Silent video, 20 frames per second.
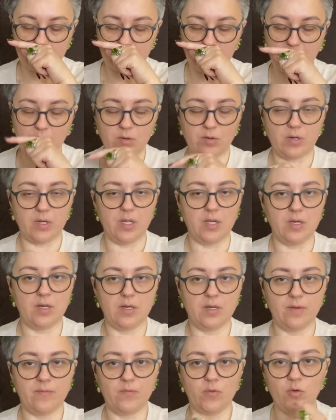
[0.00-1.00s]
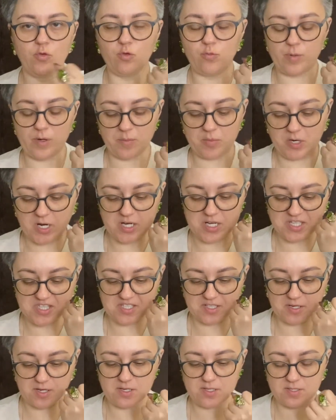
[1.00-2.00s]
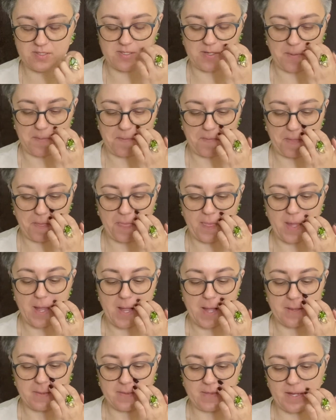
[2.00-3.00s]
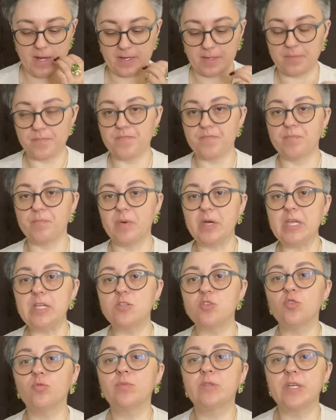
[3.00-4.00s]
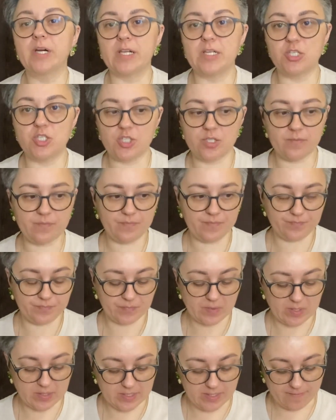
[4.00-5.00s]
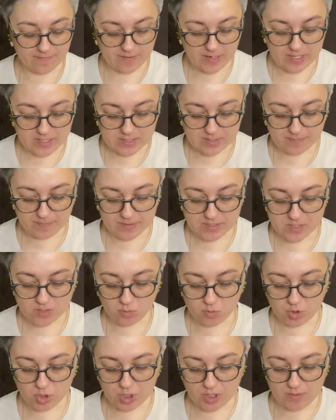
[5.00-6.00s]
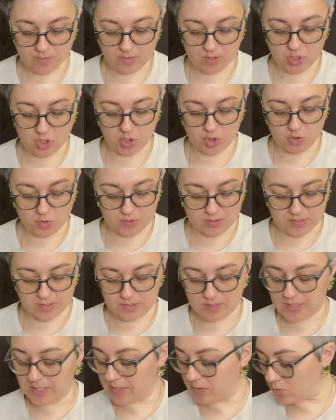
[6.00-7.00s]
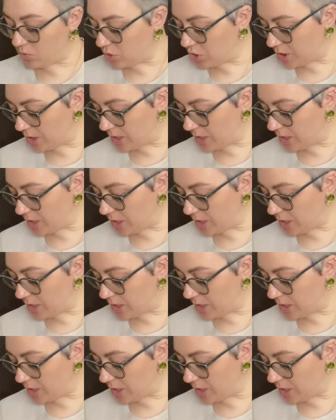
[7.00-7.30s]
Ой, ну вот прям корица-корица. Так, мы идем дальше. Давайте послушаем еще следующий